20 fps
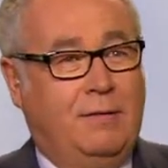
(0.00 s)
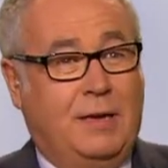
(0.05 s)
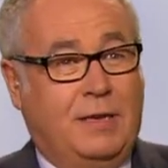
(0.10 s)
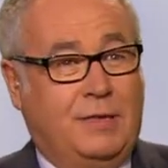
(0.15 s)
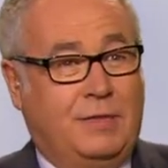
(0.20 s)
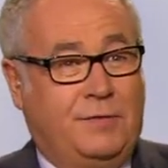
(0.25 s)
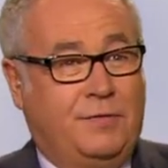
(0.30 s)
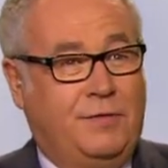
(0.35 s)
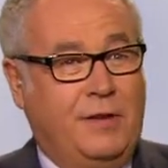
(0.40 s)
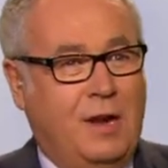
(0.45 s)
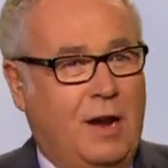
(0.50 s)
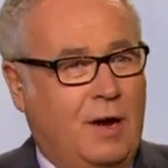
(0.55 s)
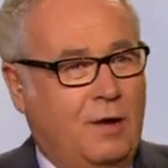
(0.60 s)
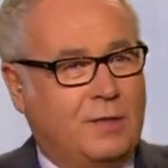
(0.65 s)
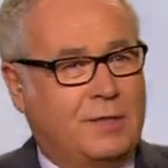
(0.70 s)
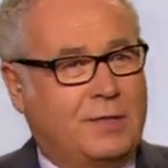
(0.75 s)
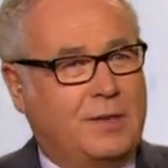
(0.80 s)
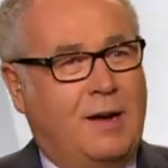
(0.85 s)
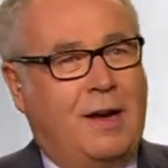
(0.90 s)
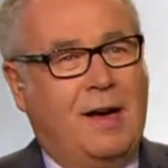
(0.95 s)
jetzt viel
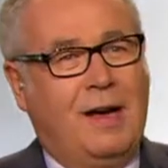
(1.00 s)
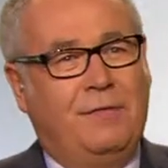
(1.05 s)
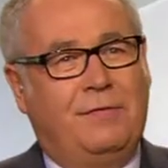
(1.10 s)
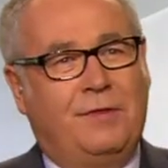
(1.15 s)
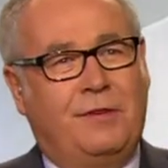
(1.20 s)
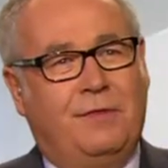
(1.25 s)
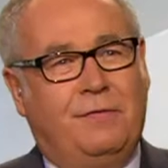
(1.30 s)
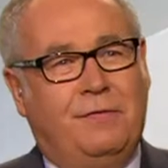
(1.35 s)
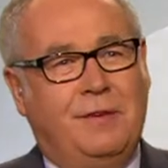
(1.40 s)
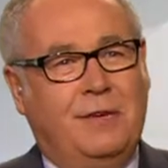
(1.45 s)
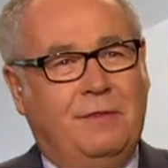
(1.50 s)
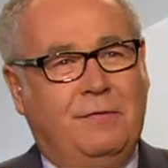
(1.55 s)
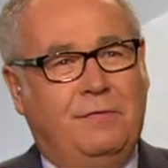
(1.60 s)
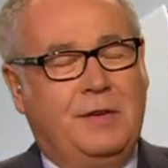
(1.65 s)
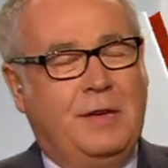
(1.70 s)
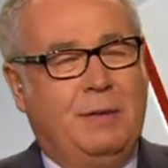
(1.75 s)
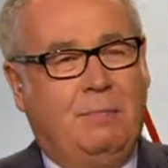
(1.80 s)
ausgereifter, viel, viel